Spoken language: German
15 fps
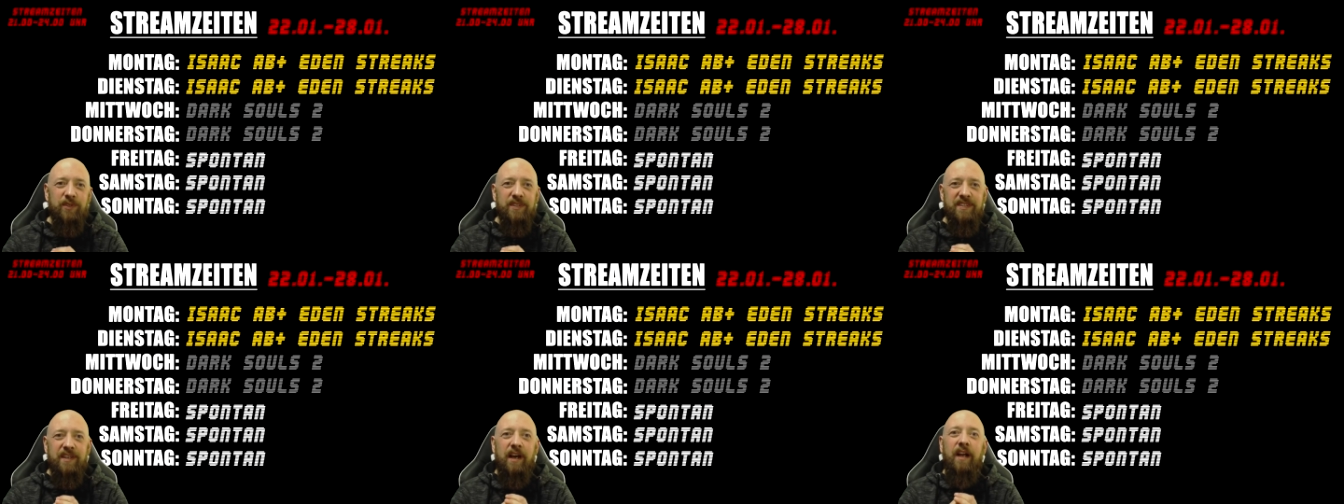
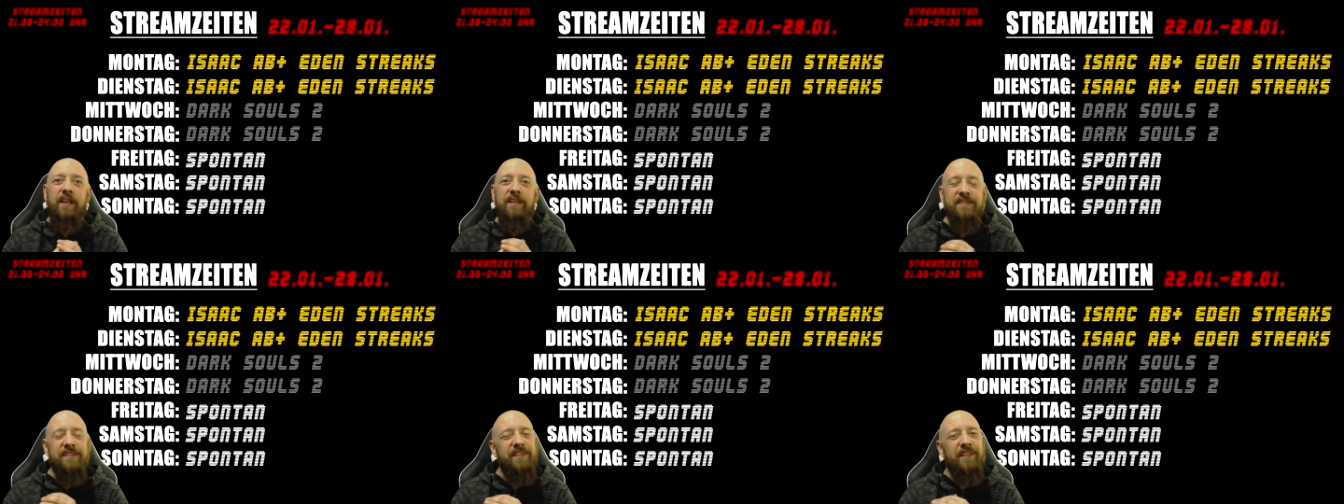Zahl
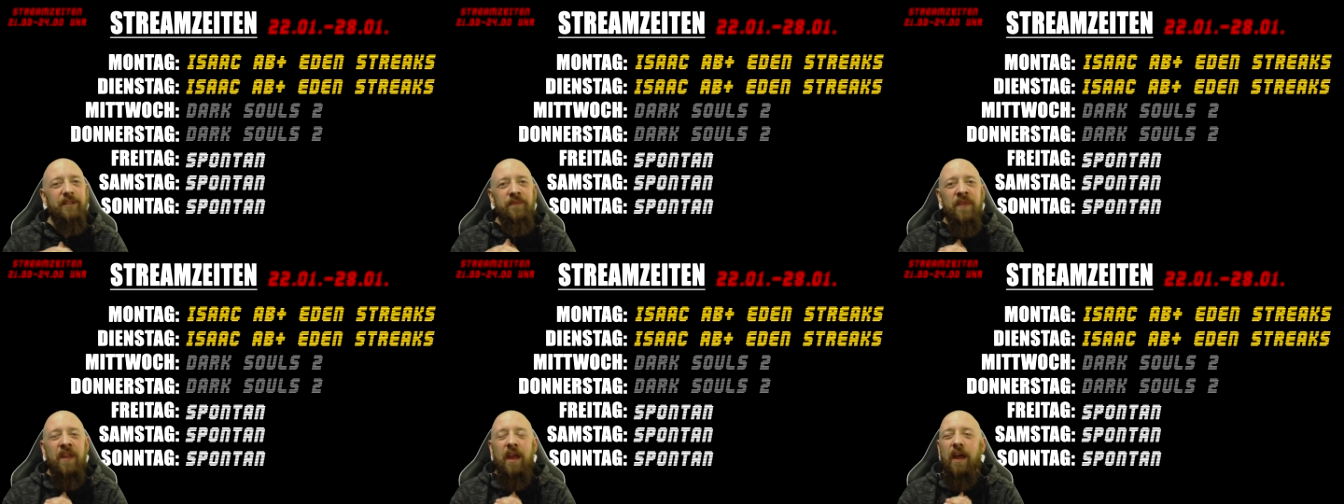ist. Ne?
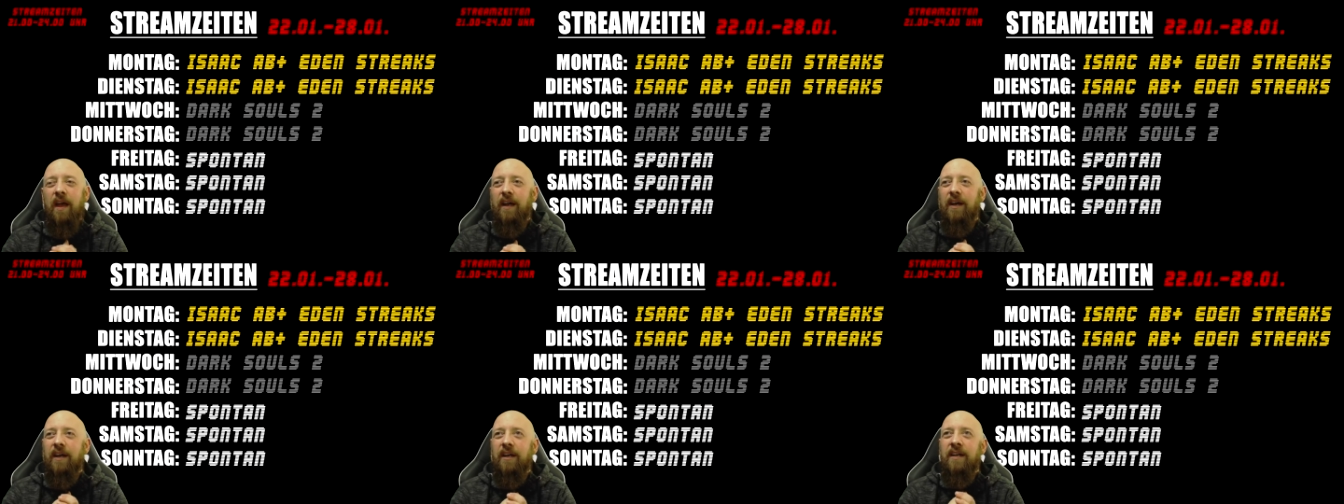
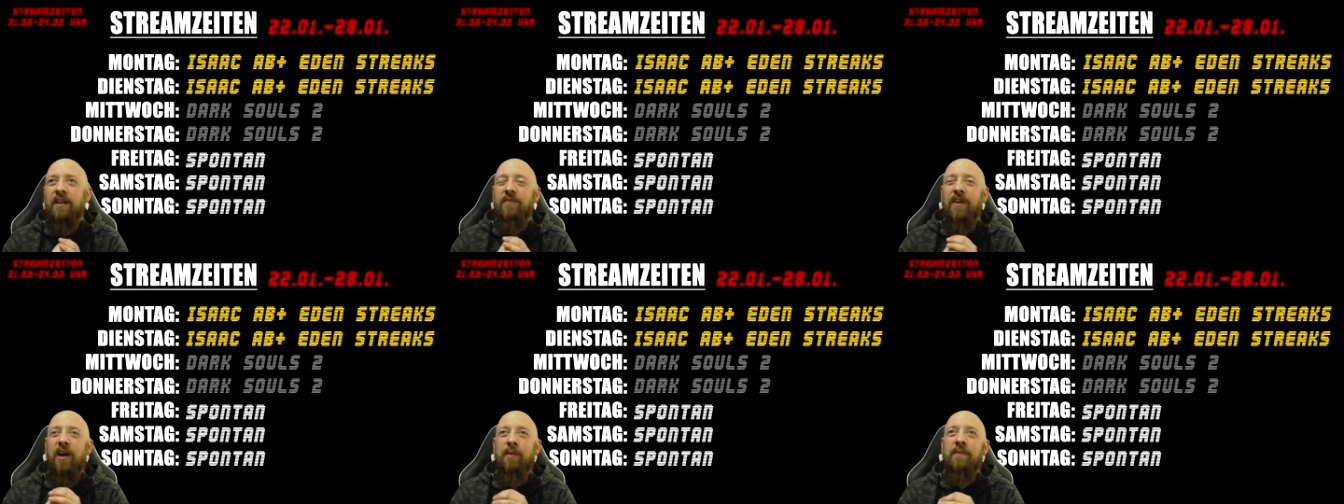Äh,
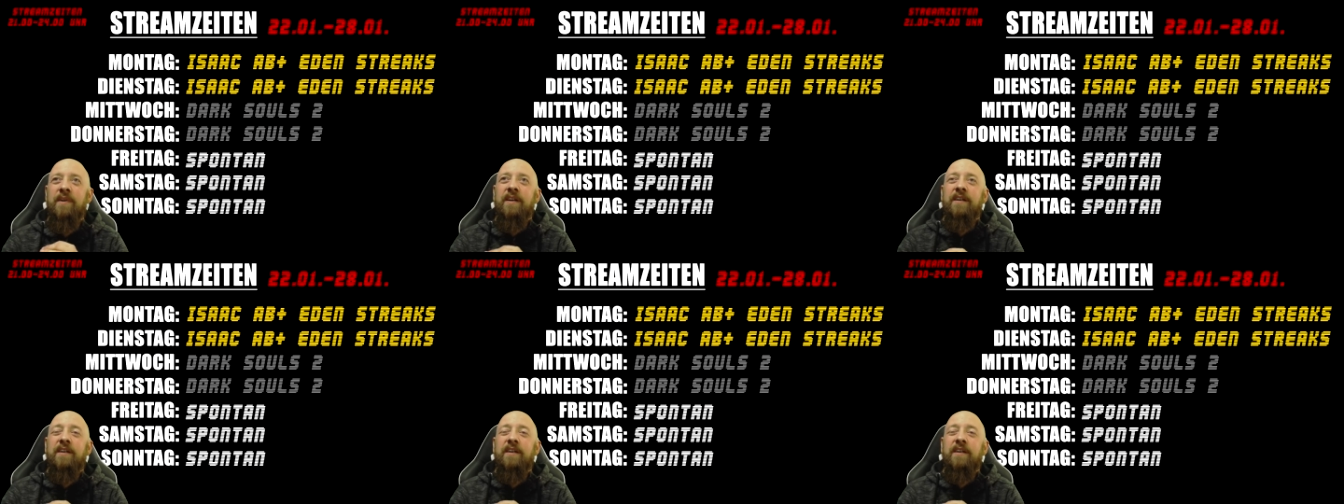wir haben